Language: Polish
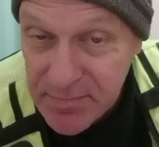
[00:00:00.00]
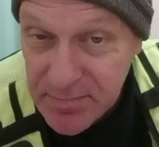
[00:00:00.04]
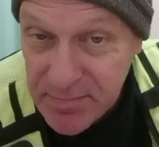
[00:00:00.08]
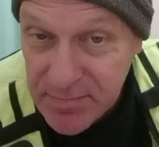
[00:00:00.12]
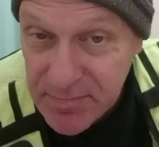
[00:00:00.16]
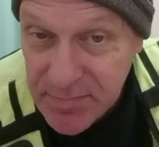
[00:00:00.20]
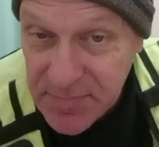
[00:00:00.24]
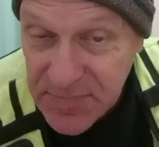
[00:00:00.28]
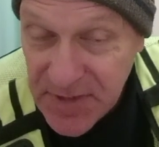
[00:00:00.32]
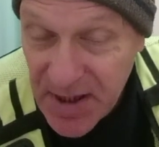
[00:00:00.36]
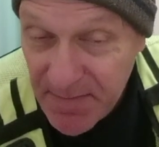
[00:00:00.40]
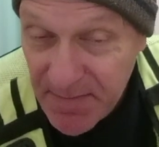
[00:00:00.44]

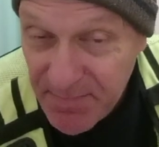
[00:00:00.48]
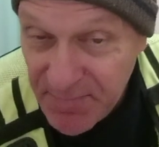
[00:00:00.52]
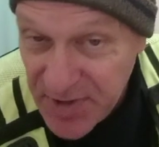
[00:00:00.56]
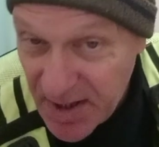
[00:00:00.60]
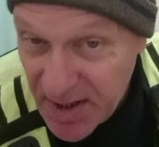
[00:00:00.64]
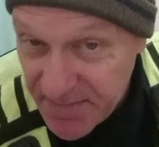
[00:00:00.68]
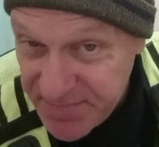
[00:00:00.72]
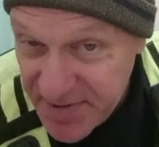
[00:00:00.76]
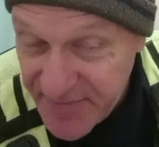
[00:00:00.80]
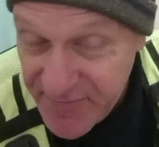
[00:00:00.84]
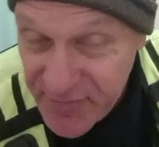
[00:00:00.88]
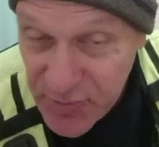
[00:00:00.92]
Tam
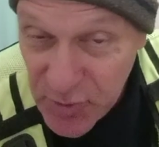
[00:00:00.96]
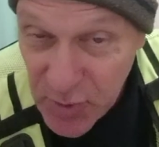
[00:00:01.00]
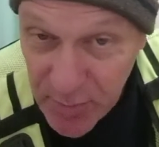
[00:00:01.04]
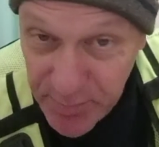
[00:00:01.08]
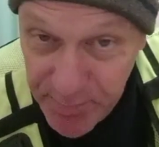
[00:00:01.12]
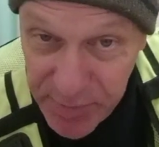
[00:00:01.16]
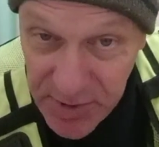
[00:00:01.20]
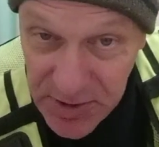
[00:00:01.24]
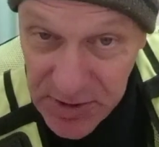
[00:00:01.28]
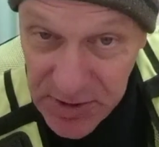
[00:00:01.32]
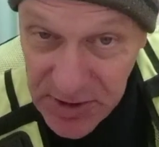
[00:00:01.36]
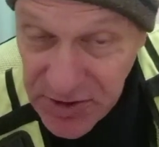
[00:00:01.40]
na pewno
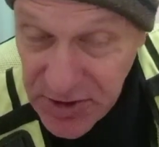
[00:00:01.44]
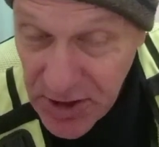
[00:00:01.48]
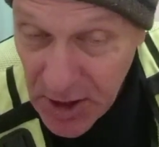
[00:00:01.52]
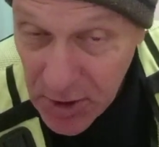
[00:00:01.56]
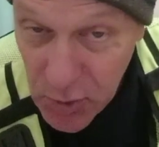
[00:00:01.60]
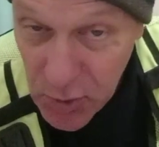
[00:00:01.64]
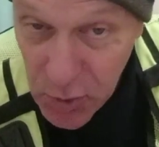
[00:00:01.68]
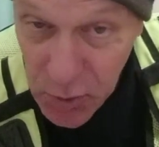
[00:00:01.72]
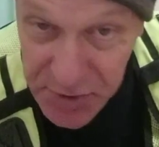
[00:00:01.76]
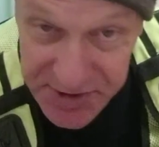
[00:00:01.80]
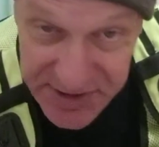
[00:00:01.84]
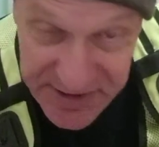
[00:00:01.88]
byli
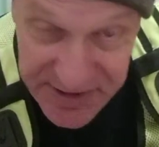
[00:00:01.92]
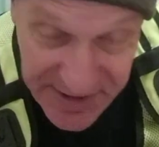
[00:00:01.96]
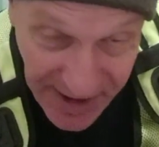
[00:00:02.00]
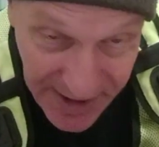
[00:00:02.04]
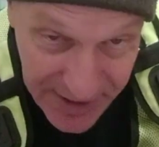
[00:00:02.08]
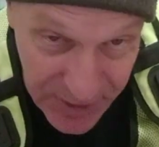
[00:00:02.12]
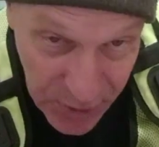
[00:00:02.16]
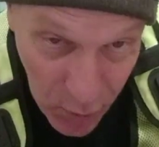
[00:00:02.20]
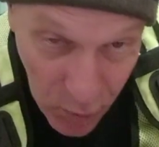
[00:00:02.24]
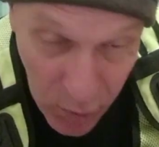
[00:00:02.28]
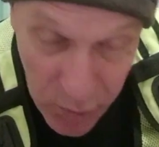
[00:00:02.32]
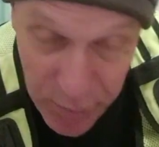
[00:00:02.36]
jego
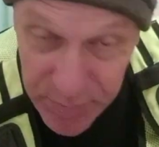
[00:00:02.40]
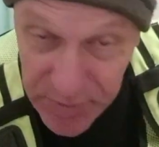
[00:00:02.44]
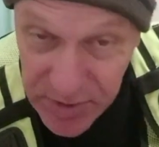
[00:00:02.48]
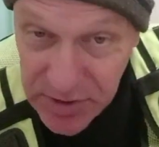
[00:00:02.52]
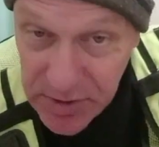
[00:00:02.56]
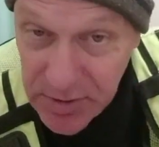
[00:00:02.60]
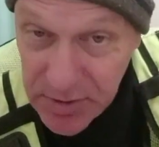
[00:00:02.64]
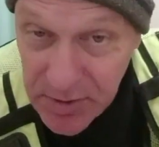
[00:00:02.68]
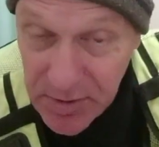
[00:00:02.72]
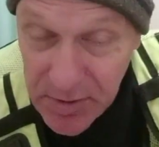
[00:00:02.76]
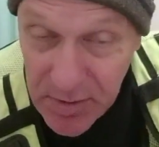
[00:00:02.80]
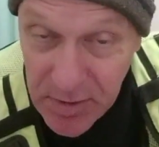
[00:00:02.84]

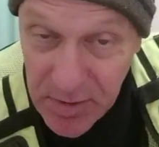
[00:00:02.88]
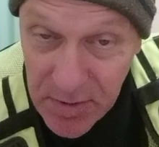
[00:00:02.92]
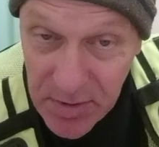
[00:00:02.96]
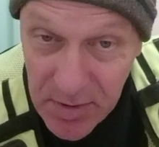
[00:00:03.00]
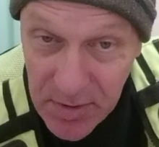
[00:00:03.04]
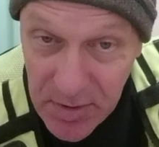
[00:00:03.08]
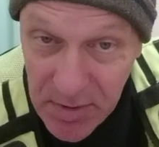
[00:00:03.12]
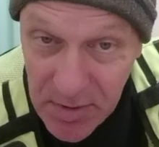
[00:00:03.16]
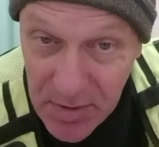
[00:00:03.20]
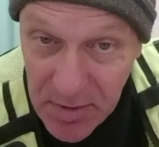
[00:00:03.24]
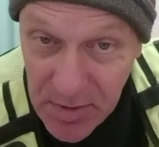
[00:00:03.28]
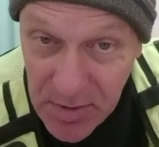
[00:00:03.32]
znajomi,
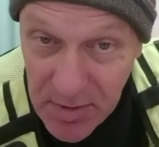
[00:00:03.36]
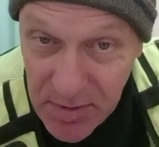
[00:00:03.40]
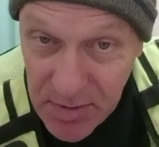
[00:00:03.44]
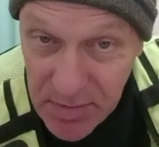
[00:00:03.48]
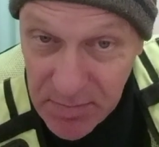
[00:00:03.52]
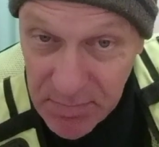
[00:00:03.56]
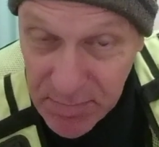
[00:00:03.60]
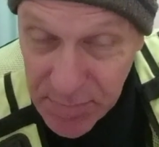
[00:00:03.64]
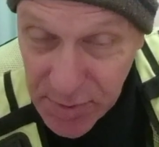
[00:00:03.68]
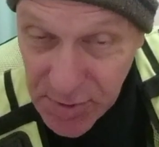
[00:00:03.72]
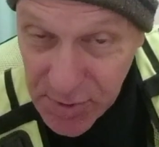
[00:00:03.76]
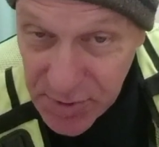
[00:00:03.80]

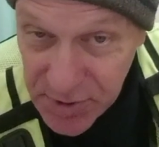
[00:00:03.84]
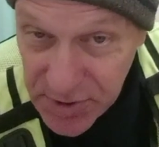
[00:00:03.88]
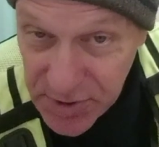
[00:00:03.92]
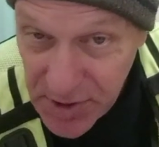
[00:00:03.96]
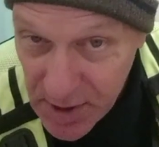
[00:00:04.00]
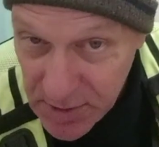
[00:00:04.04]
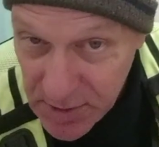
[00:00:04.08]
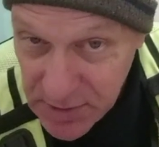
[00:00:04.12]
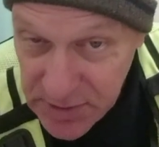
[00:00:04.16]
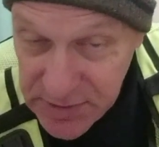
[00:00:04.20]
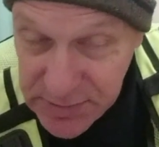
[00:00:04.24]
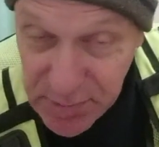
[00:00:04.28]
bo
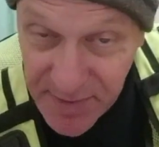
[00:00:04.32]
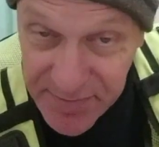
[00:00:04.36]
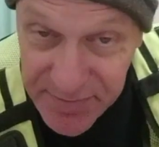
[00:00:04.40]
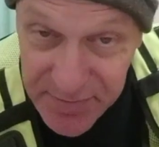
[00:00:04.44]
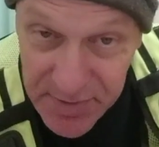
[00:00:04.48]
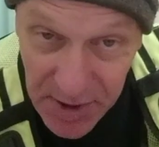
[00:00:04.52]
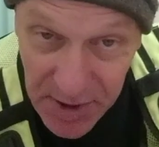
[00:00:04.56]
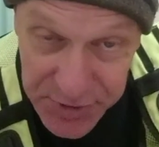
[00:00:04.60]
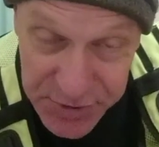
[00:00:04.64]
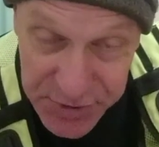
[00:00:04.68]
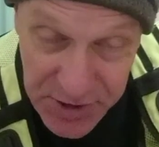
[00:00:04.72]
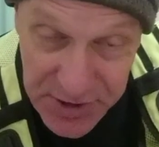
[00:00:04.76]
Jarosław
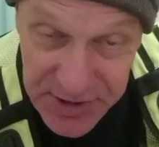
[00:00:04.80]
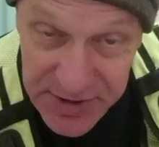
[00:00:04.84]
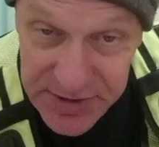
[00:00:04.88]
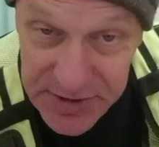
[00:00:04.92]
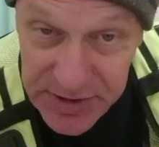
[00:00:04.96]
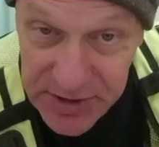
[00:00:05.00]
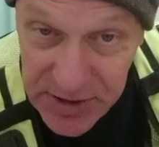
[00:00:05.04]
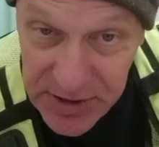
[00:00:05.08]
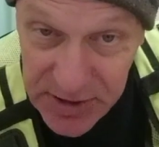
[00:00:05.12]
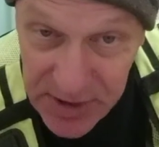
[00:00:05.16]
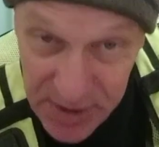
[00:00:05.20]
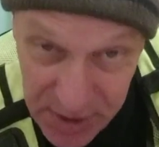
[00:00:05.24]

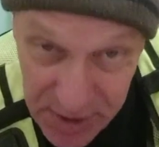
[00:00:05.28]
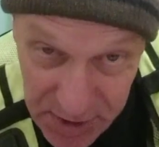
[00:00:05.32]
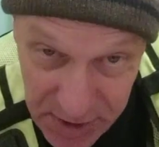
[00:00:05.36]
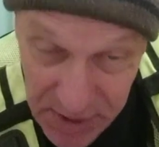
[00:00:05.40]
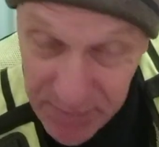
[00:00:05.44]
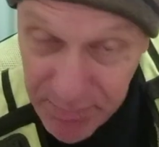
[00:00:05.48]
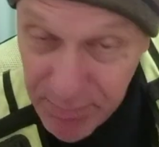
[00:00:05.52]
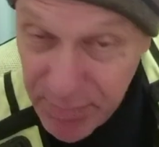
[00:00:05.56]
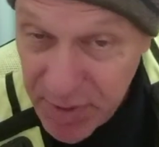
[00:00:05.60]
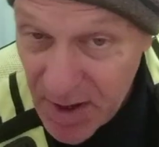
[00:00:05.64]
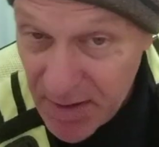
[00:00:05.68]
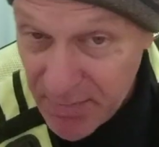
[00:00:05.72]
Kaczyński
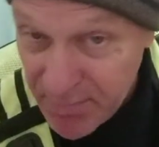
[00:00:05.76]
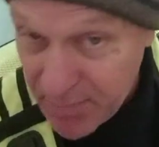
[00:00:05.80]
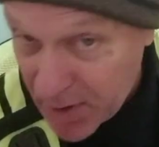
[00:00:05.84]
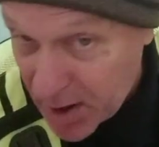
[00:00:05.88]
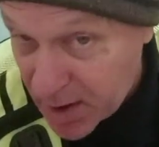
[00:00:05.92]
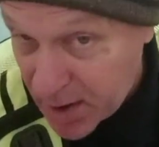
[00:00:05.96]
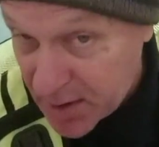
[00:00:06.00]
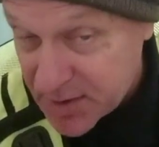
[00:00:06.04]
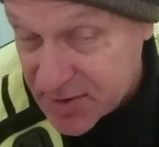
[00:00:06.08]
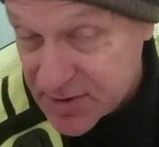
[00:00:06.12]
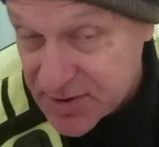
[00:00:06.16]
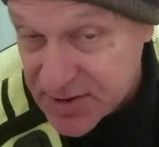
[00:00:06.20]
chyba
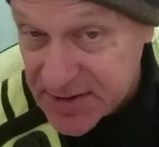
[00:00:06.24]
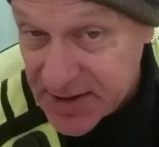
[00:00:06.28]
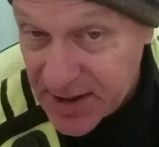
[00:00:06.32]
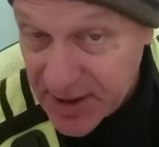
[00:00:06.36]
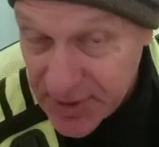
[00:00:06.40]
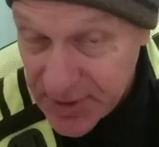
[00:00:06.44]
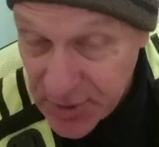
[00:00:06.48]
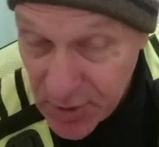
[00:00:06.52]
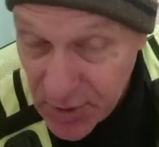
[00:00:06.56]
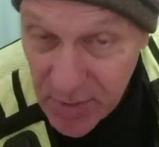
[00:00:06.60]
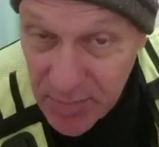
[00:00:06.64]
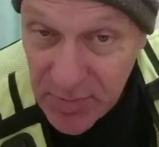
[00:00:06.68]
ma
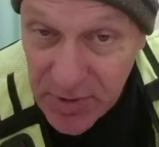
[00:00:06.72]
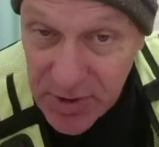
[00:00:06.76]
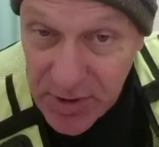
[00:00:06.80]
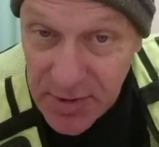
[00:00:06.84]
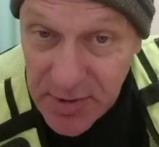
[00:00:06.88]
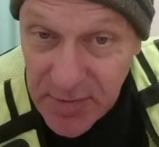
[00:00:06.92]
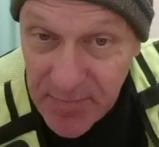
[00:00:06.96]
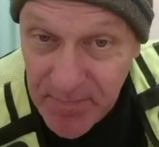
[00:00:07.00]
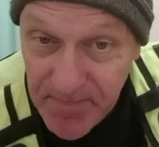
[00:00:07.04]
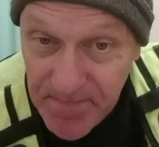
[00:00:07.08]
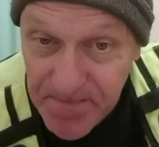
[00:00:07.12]
znajomych.